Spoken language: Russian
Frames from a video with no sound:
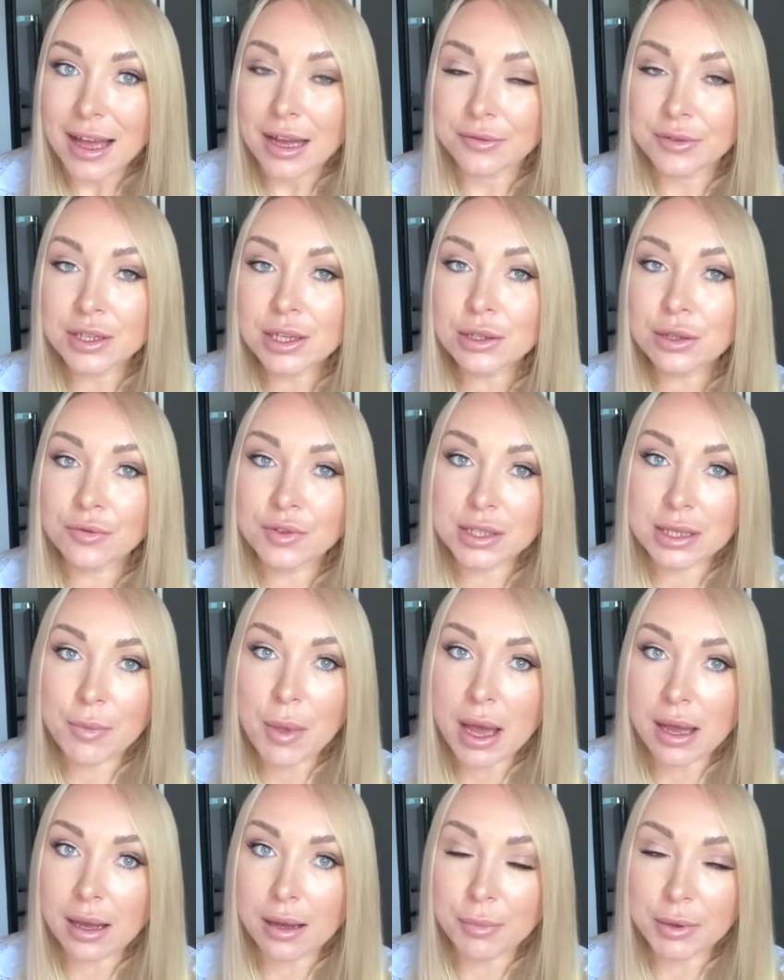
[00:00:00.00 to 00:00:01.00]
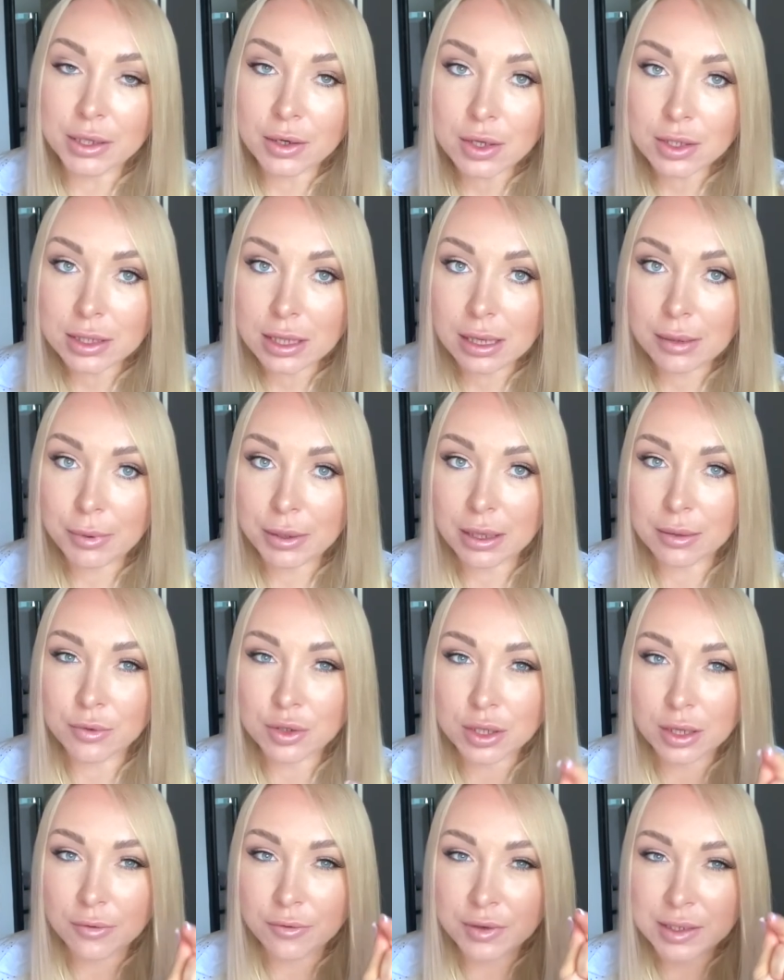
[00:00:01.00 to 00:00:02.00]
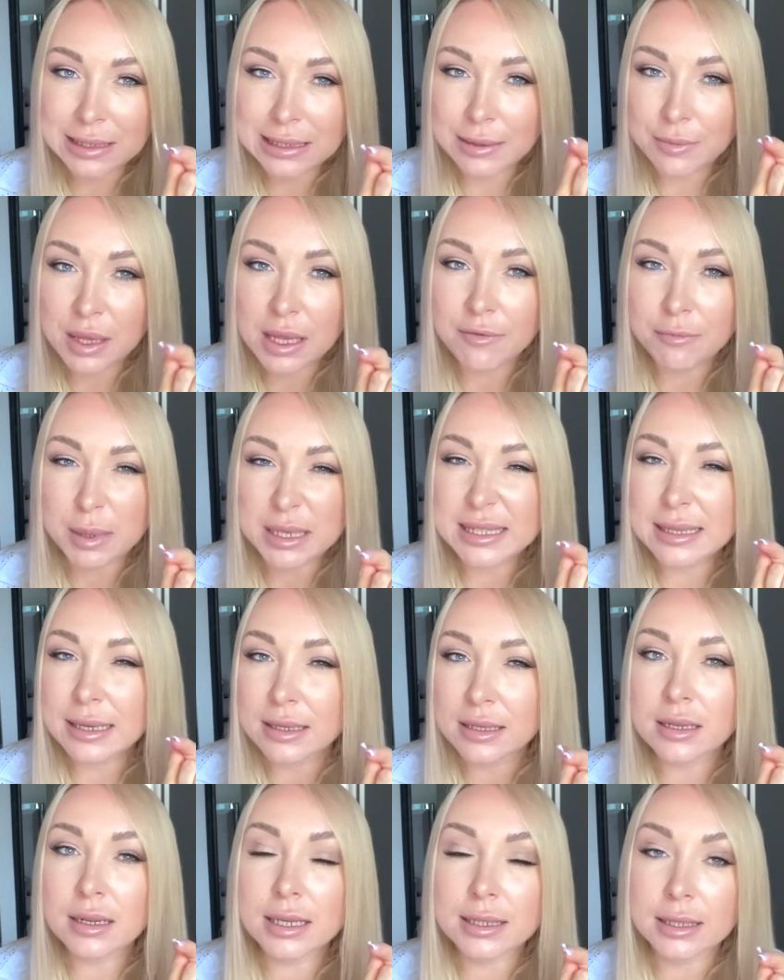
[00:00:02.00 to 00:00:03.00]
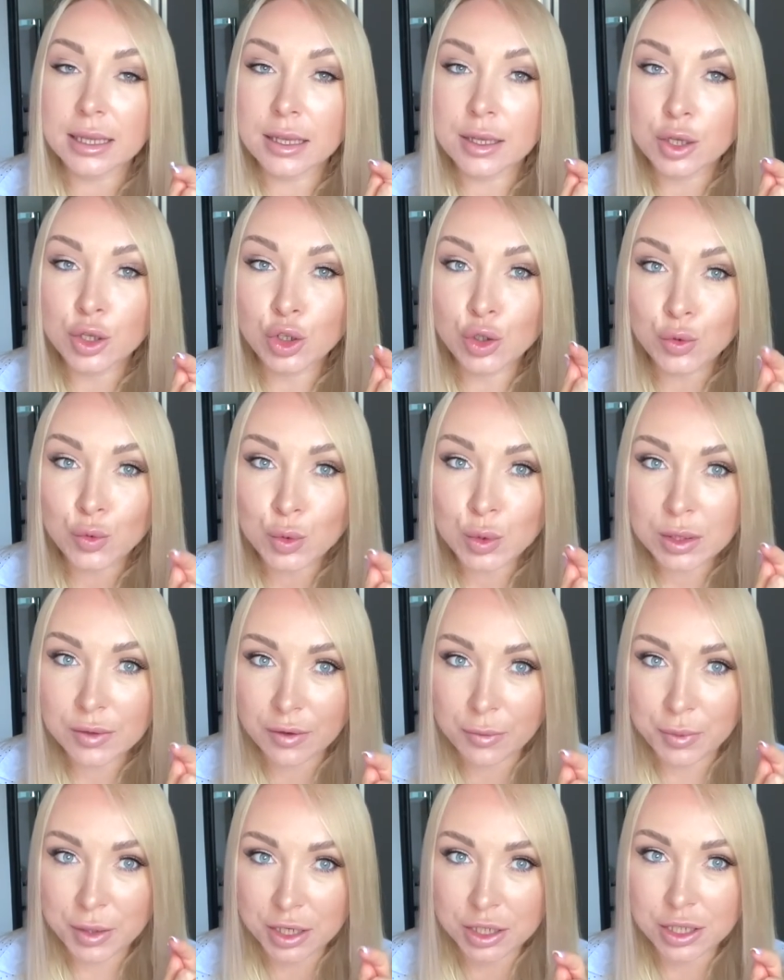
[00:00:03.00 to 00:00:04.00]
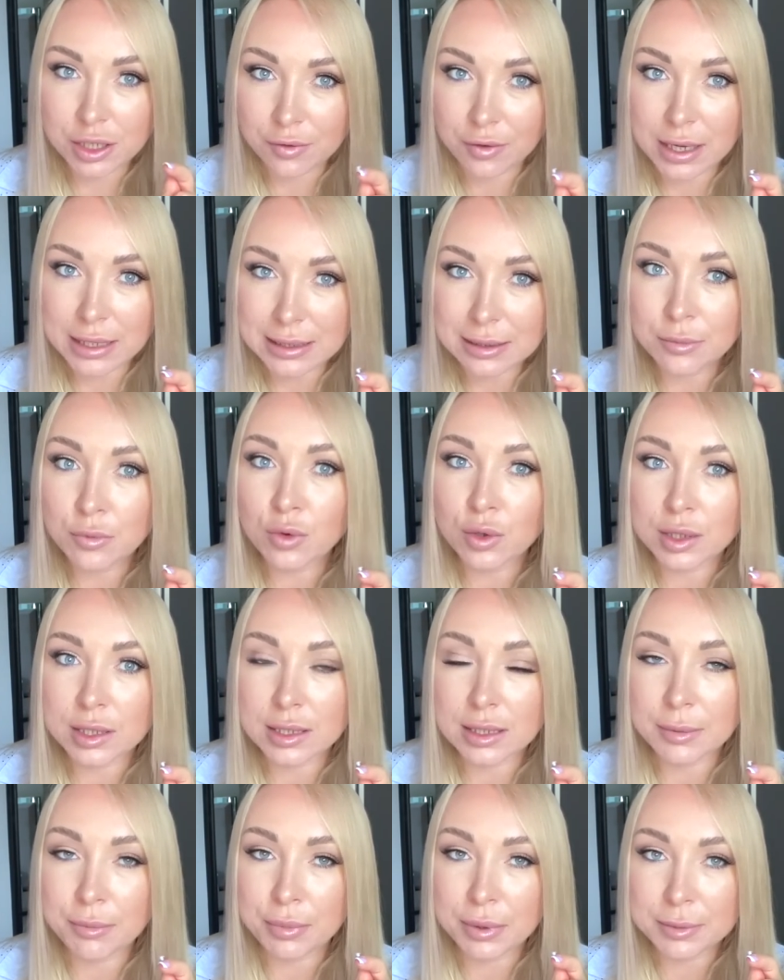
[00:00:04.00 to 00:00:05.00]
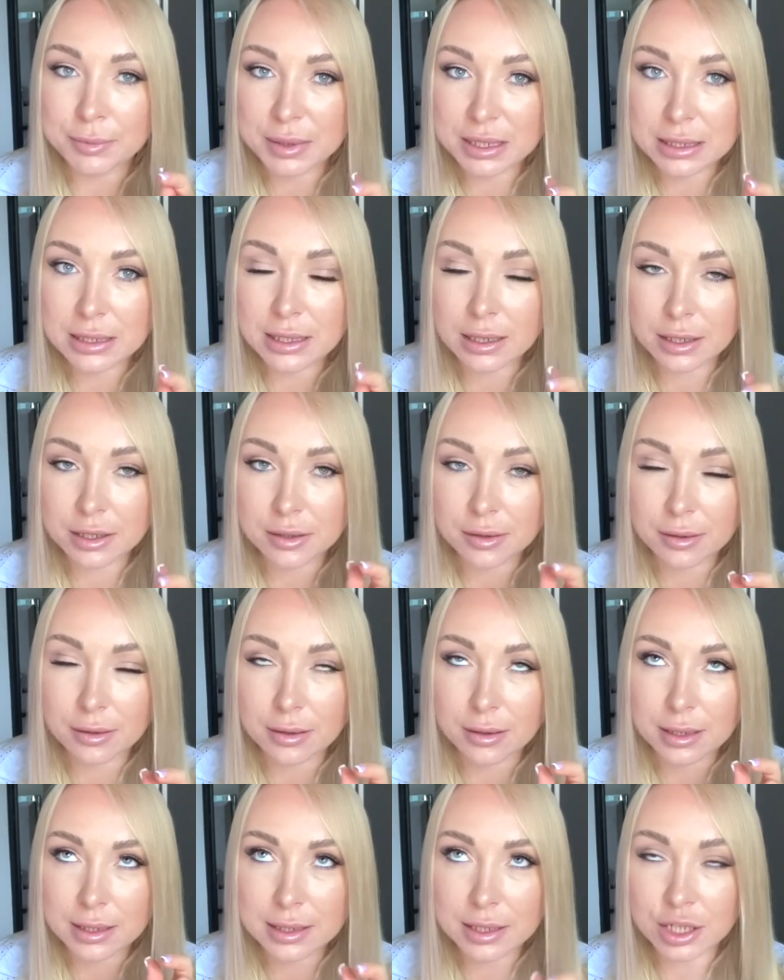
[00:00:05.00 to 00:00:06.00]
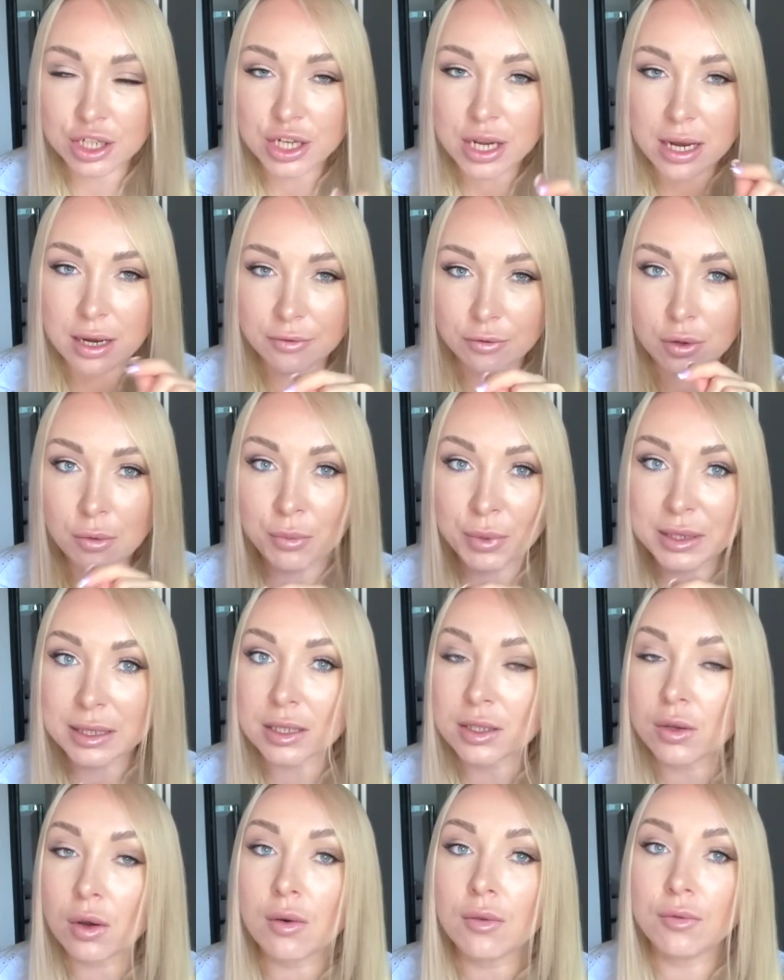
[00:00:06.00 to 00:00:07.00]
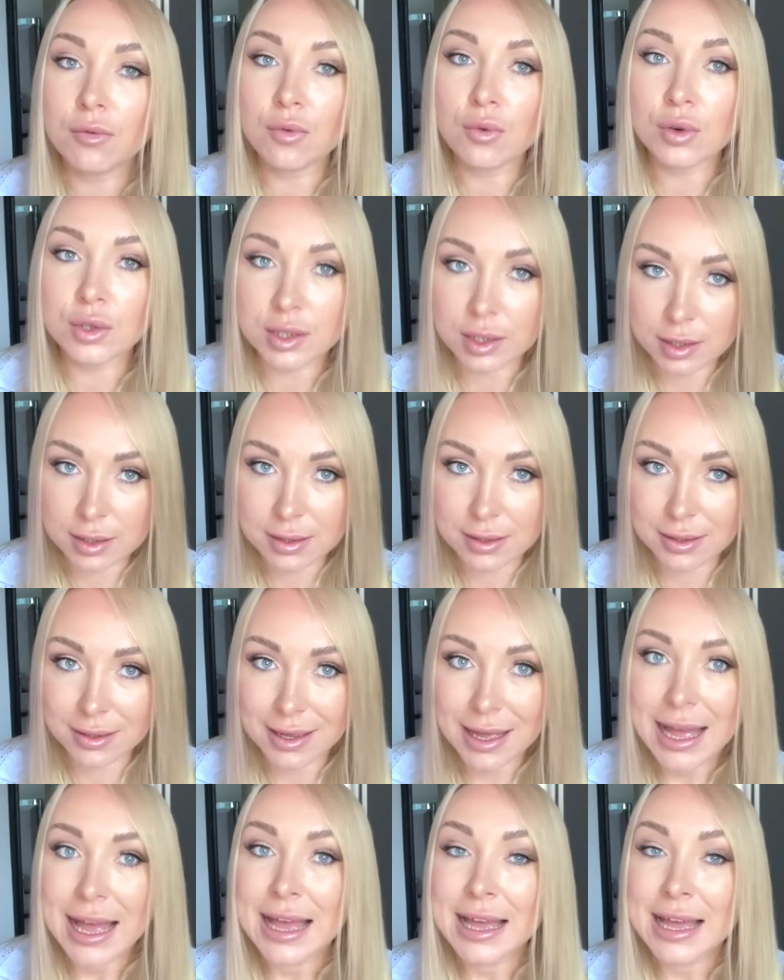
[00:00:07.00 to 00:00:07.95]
Ведете вы себя как подросток, потому что вы себе в последний раз такие чувства переживать, эмоции э, разрешали в том подростковом возрасте.